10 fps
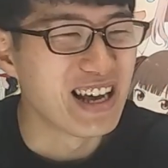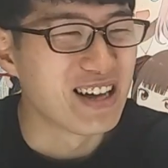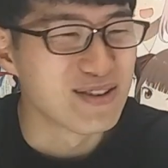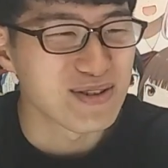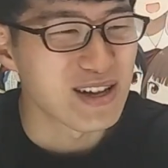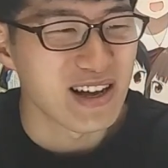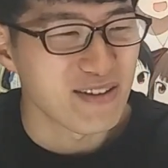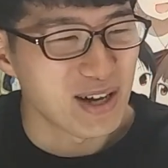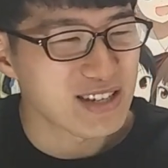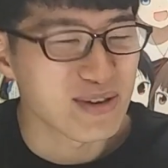あのそんな
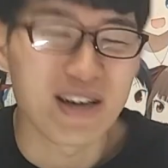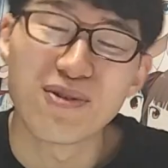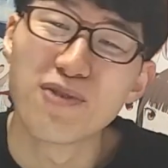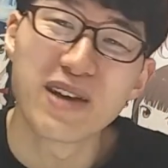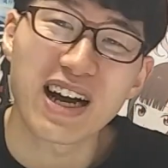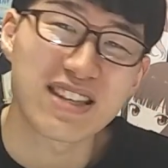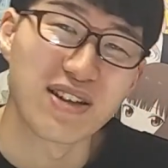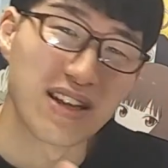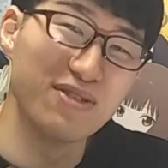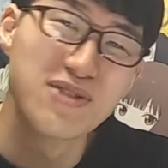私の平和を脅かす
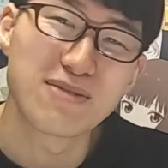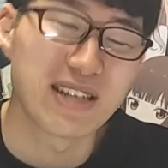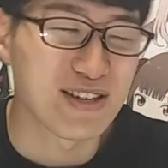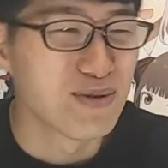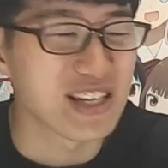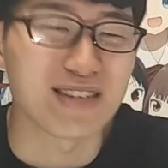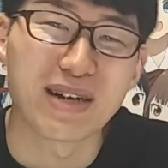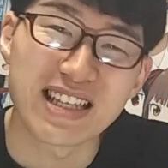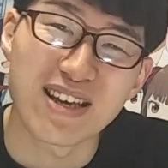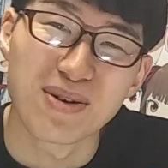のは許しません容赦し
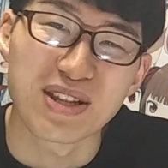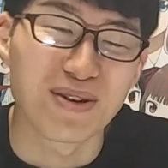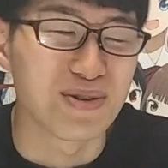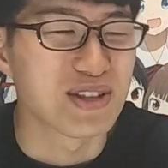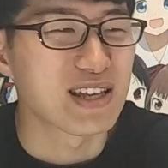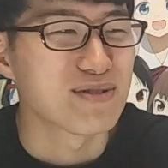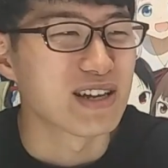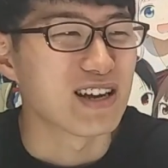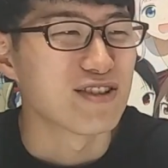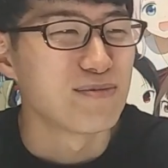ませんよっていうことを言っていくんだ
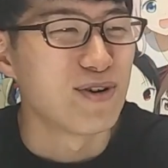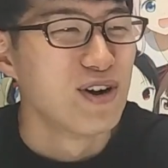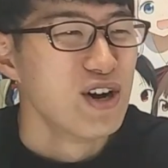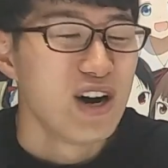けれども